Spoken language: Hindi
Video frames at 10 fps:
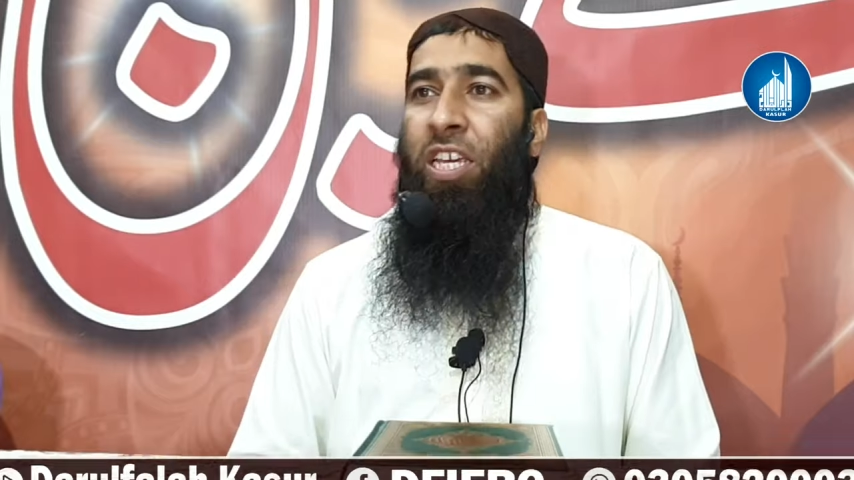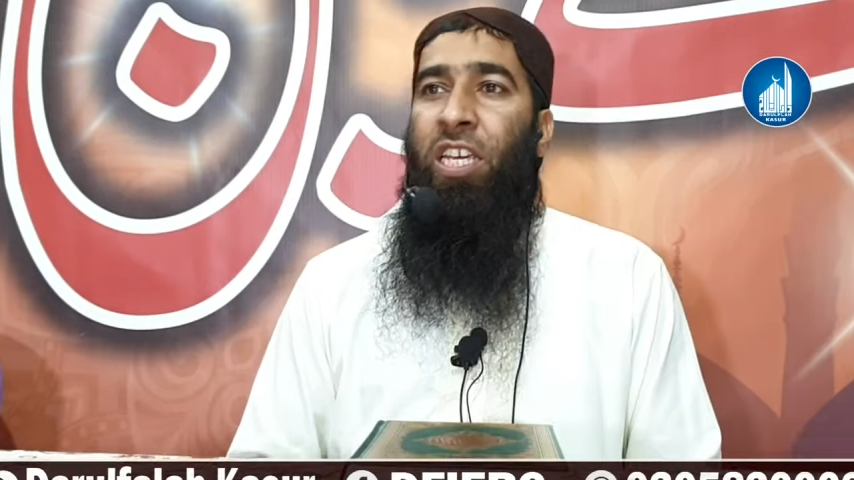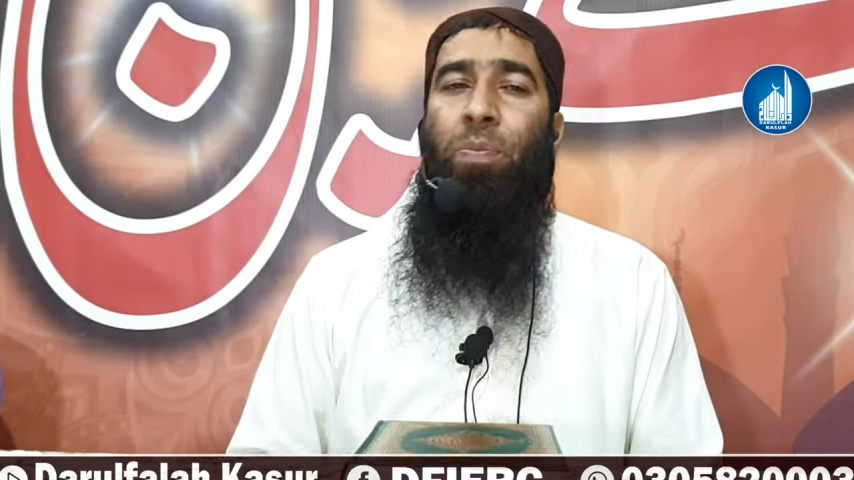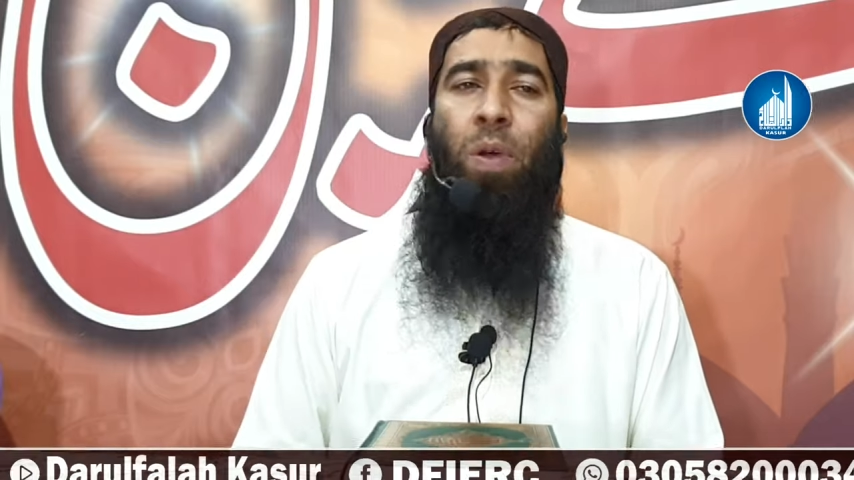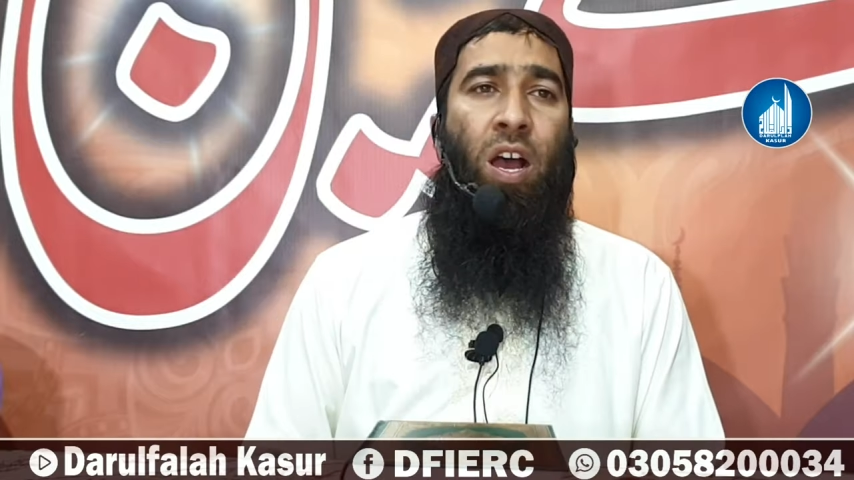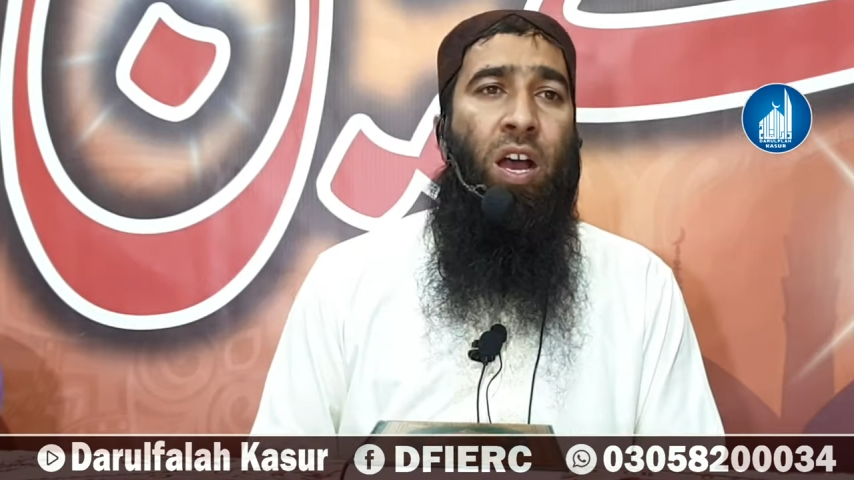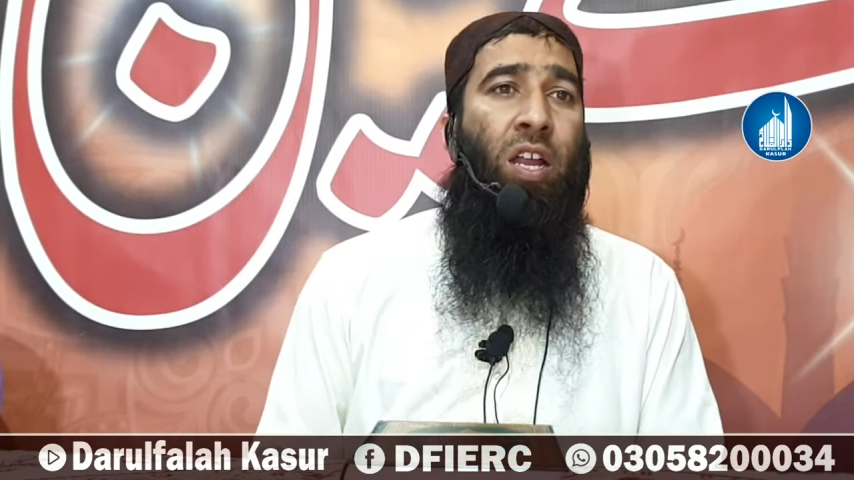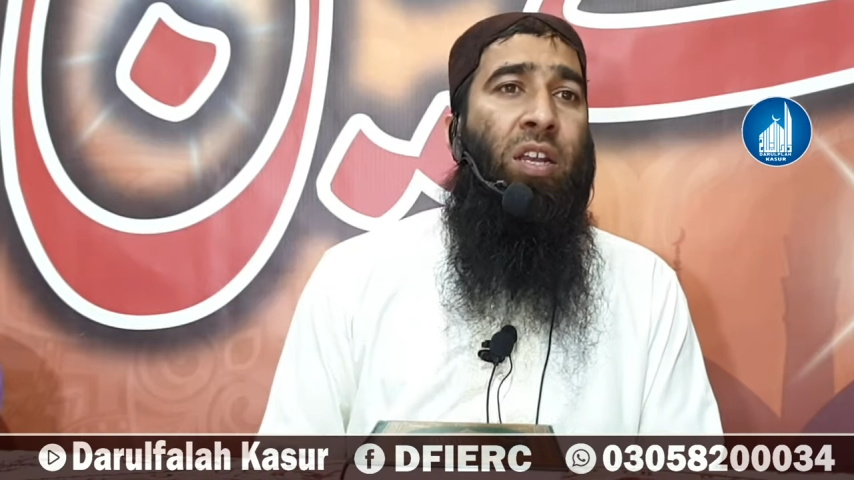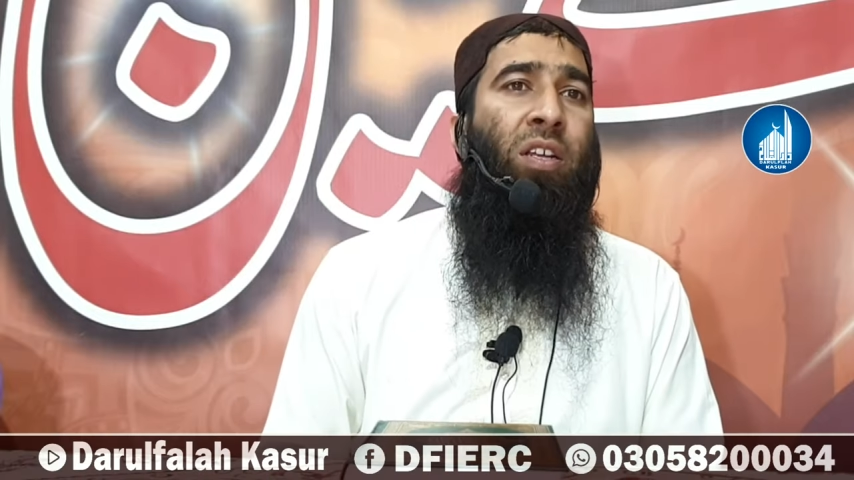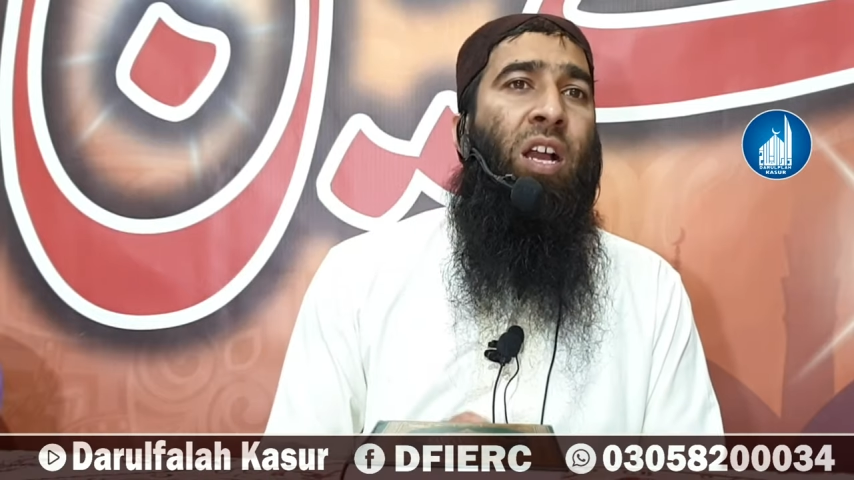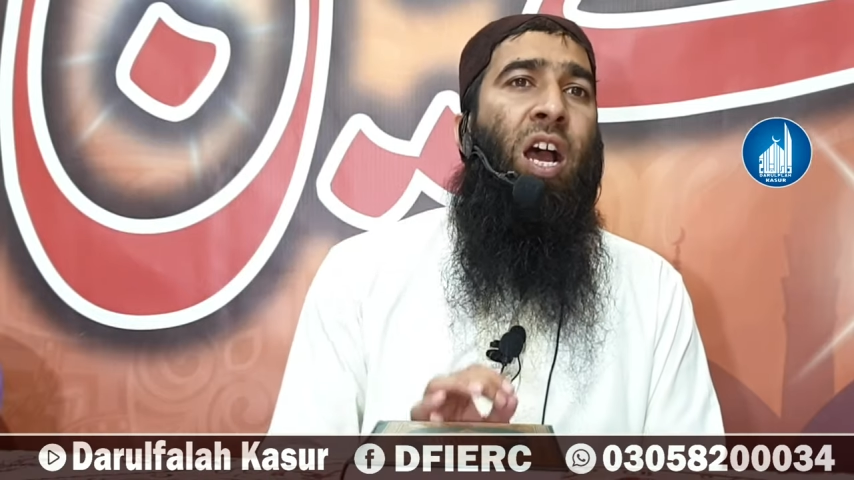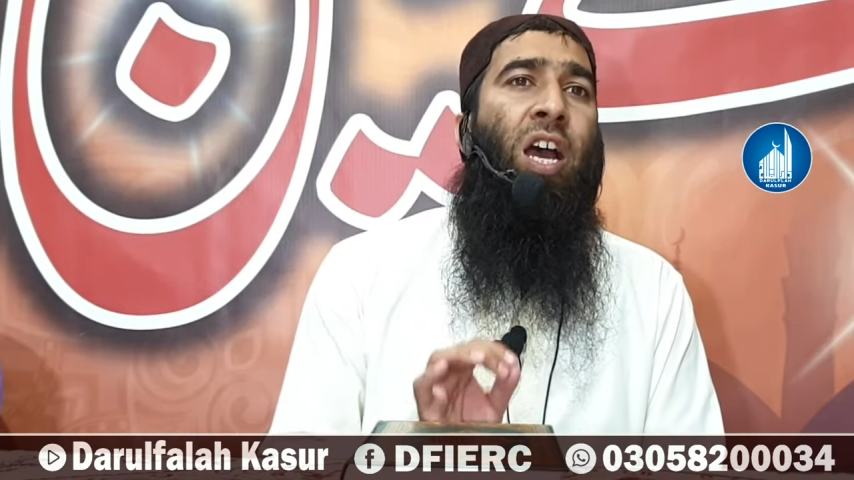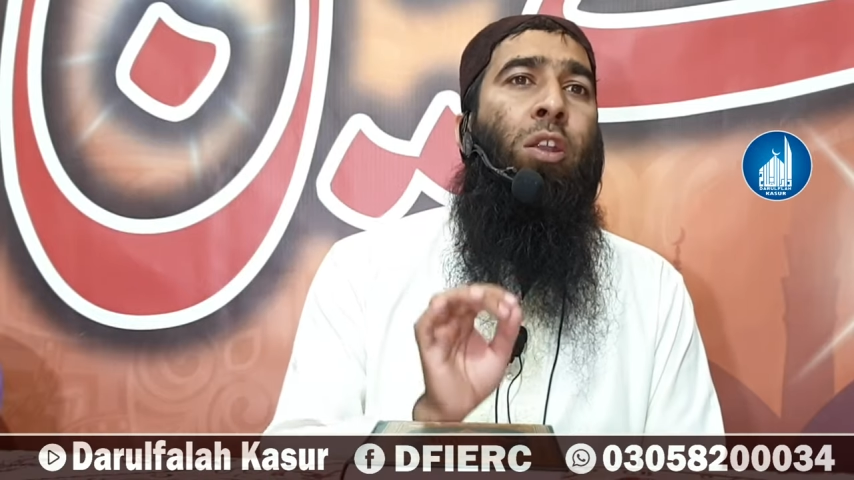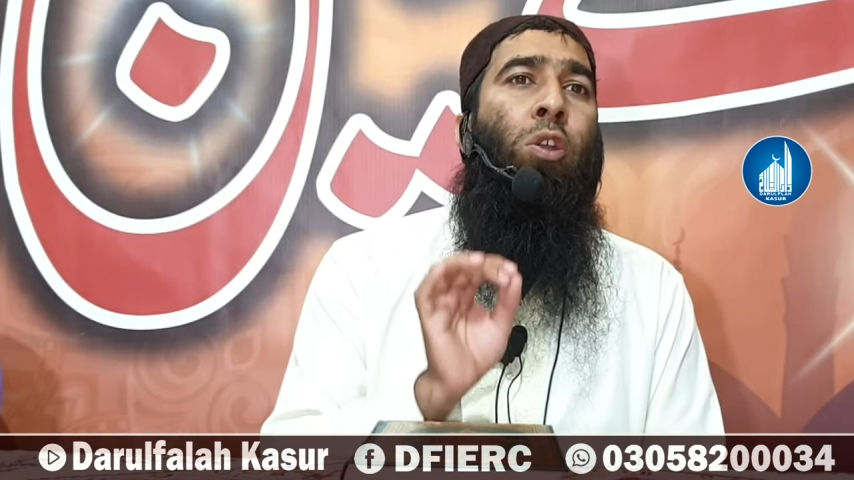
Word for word: ईमान का